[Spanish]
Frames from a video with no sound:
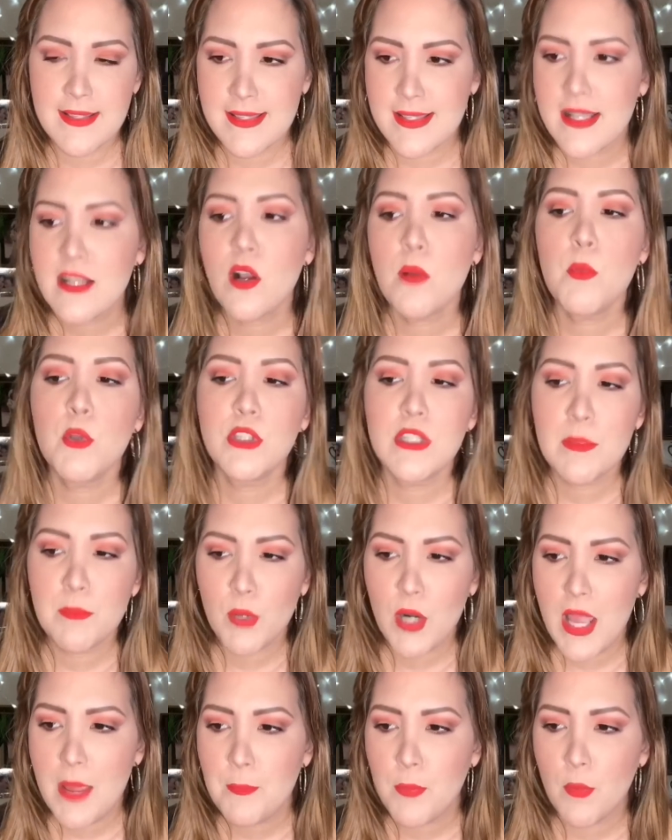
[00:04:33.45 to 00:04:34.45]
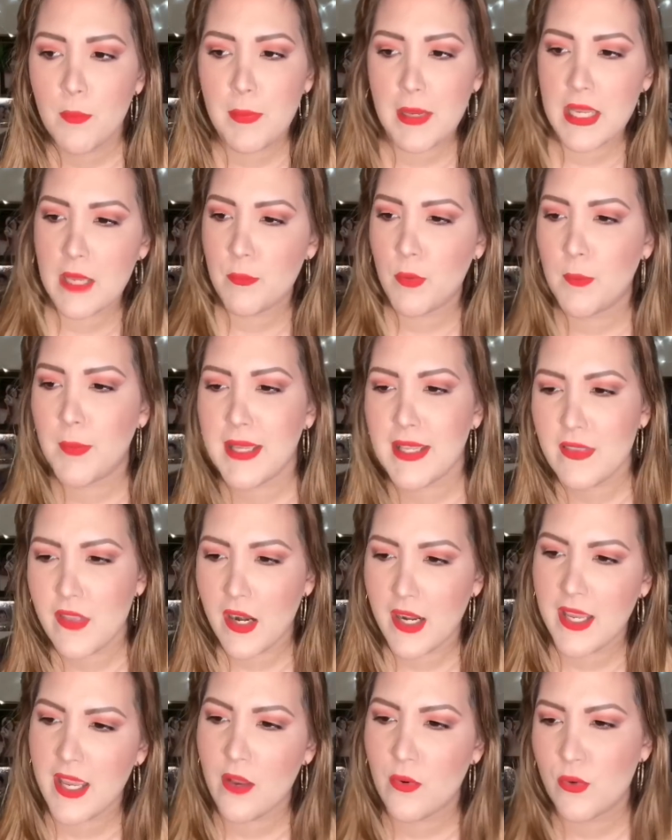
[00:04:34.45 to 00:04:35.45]
Sí, como tipo la de Popeye. Popeye
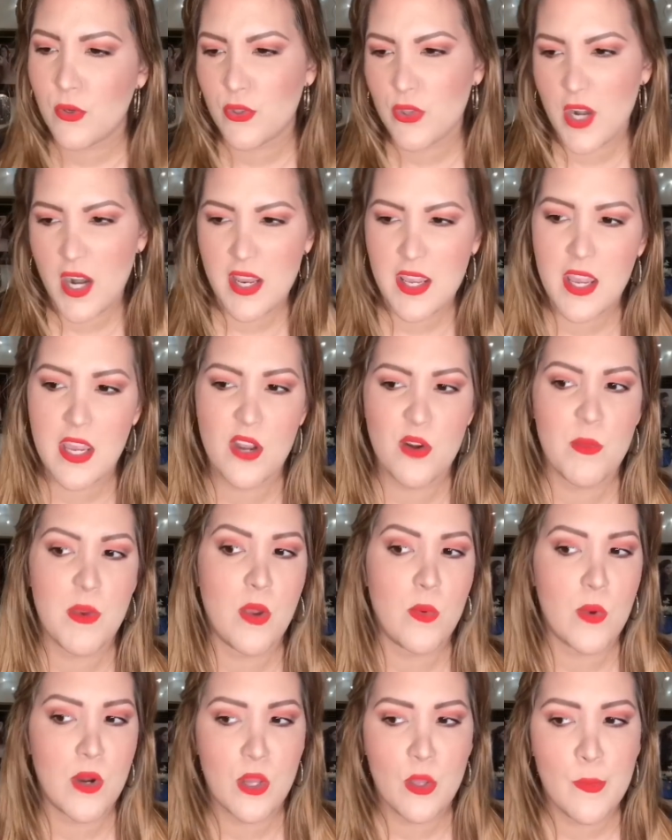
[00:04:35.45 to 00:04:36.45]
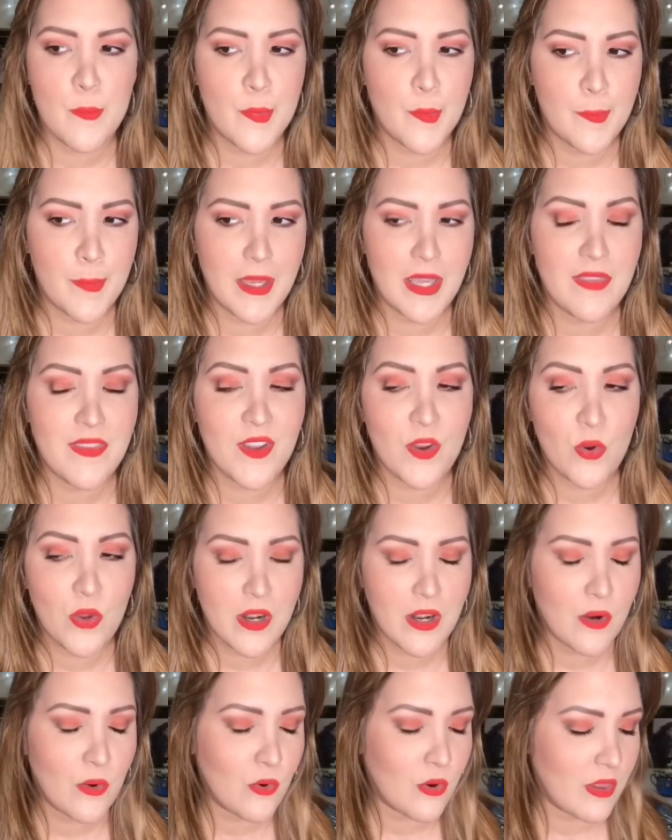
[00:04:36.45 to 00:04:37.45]
traía o no traía, ya no me acuerdo de Popeye. Tengo
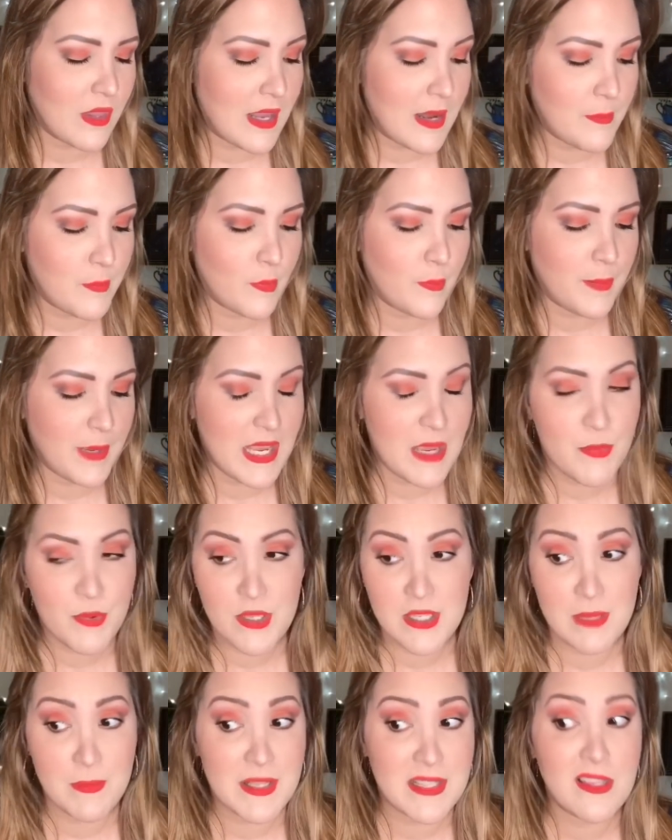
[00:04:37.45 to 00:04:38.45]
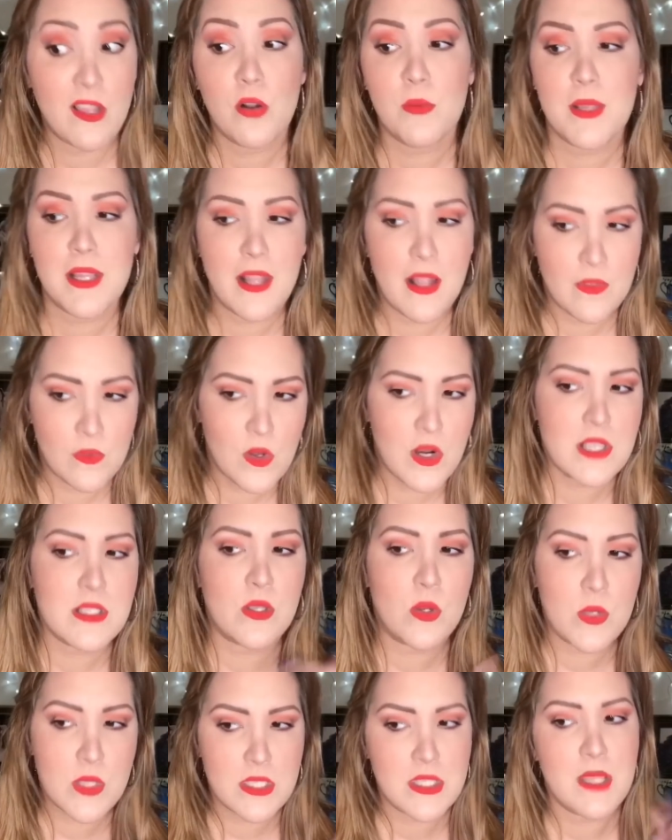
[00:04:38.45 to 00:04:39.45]
que recordar a Popeye porque se me está olvidando las
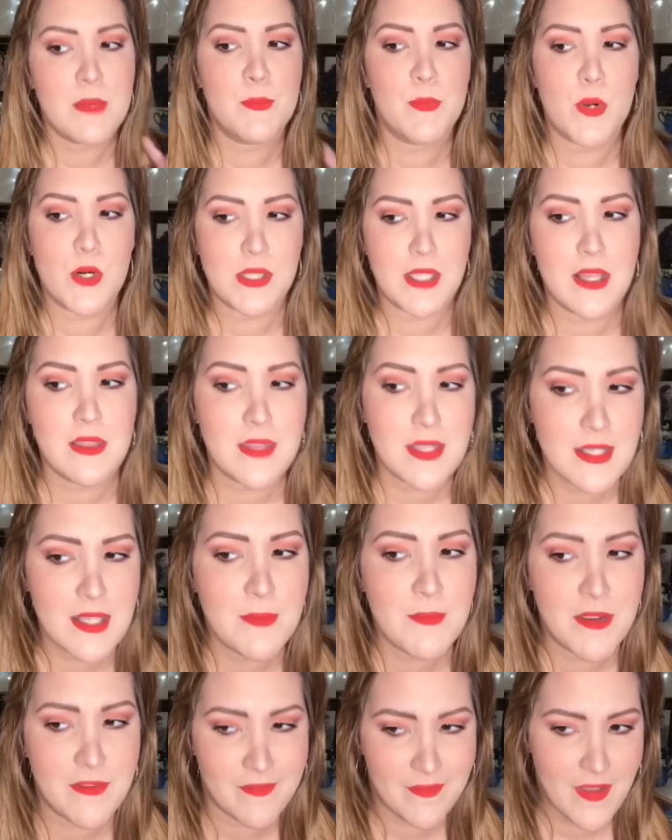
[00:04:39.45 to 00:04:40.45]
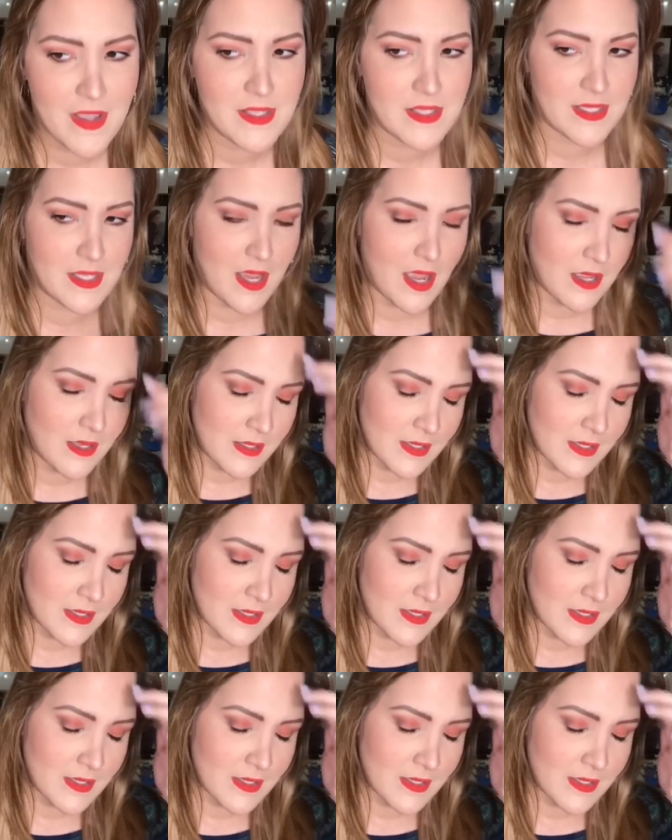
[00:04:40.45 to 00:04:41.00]
cosas importantes de mi infancia.